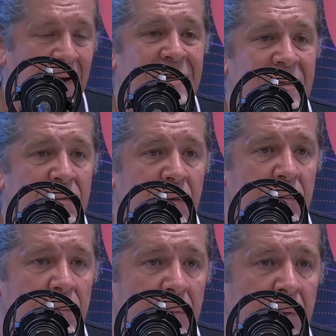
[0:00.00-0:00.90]
active
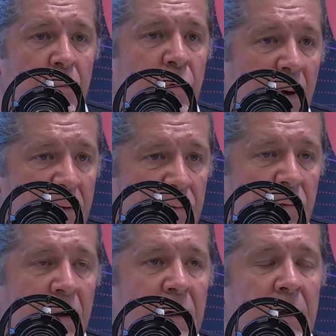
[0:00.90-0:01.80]
pour
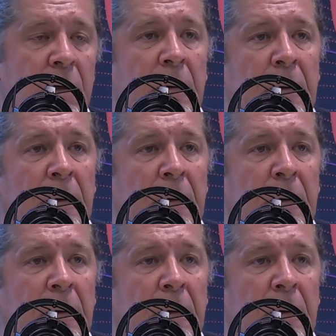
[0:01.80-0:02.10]
assurer